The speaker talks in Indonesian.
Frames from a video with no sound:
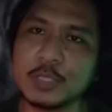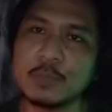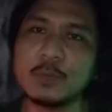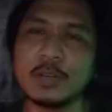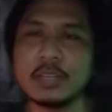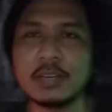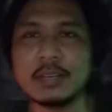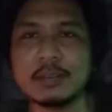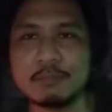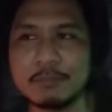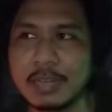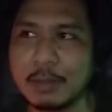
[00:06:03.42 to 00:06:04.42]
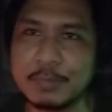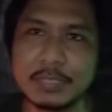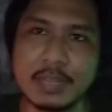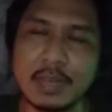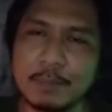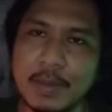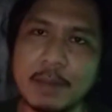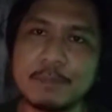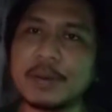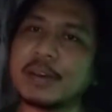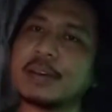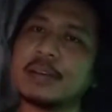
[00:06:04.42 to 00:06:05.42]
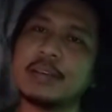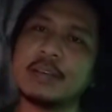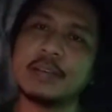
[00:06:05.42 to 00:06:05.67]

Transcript: semua ya nggak bisa apa-apa.